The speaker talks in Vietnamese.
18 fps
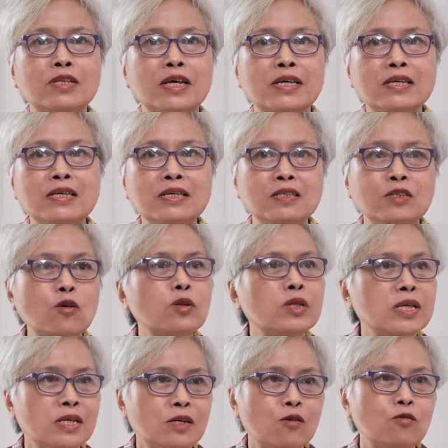thấy
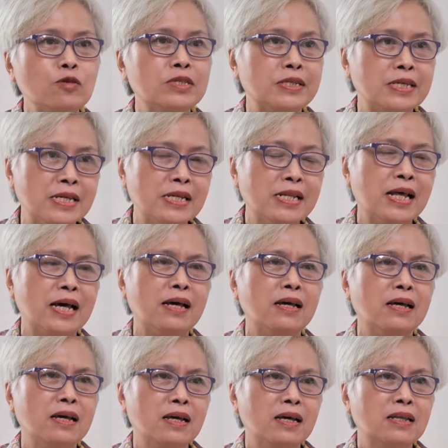tốt thì cô chỉ nghĩ là
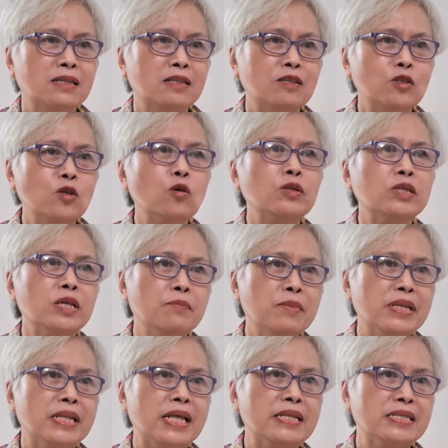nó tốt thì
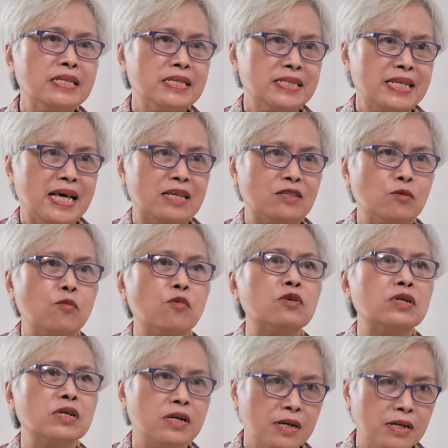mình nên chia sẻ cho
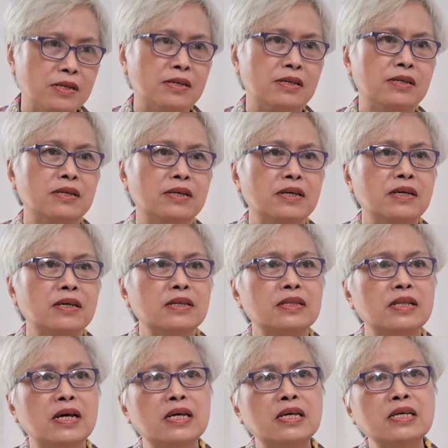mọi người dạ.
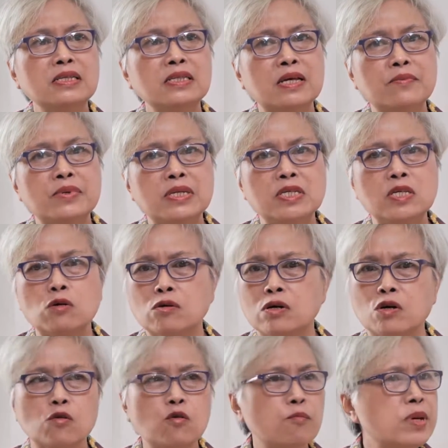đấy tại vì nhiều
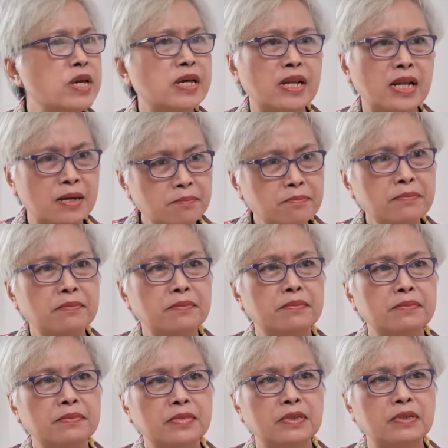người cũng bị lắm
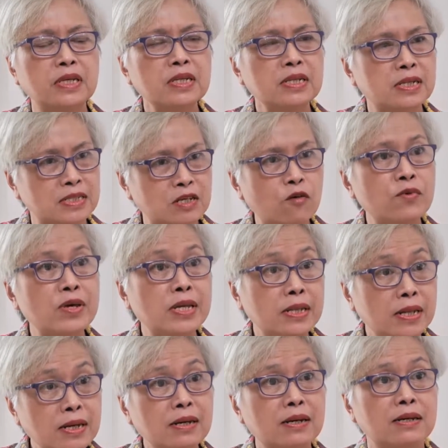nhất là giáo
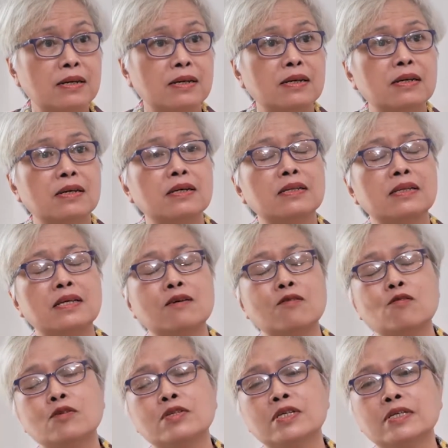viên á dạ. thế
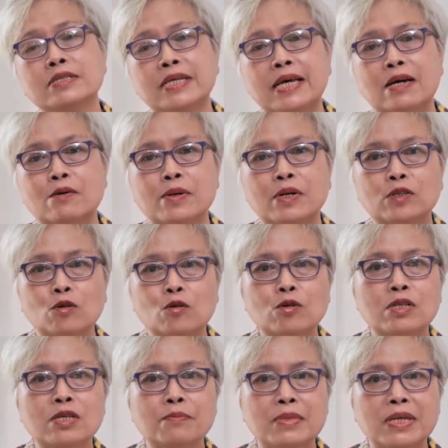cô chia sẻ bảo
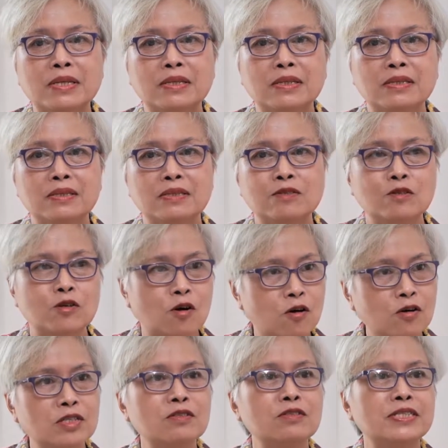thôi thì mình chịu
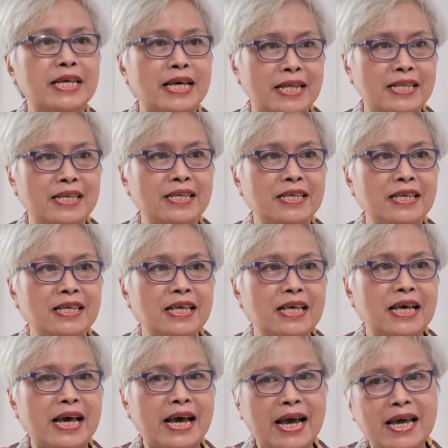khó chia sẻ đi
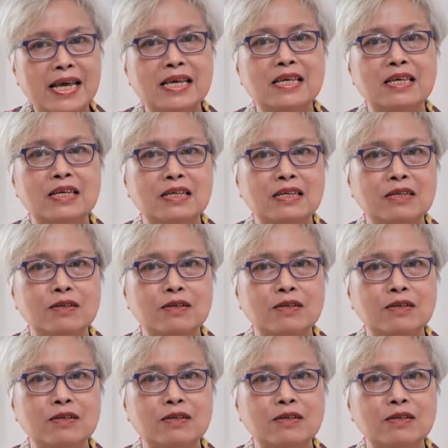ai